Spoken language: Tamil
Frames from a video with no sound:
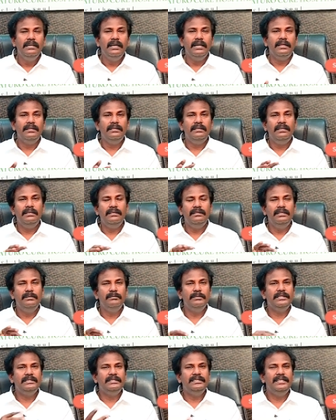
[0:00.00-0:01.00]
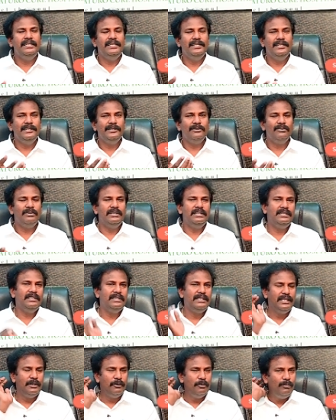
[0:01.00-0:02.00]
அதனால் அது நமக்கு தெரியலைன்னு ஒன்று
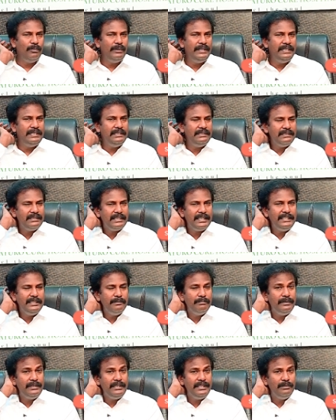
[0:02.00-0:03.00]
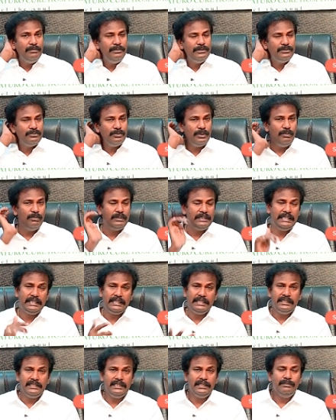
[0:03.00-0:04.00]
நம்ம போயிட்டு கையை பின்னாடி போய் சொல்லுவோம்
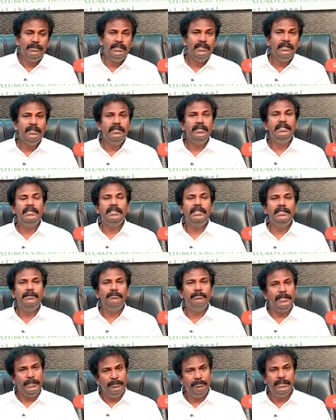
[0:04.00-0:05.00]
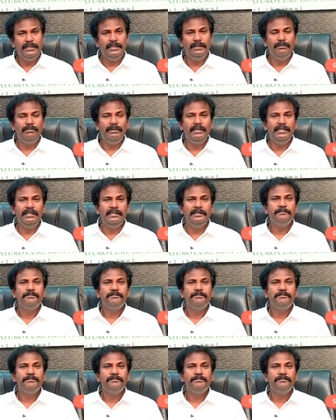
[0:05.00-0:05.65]
நிறைய தடவை நீங்களே பண்ணி பார்த்துருப்பீங்க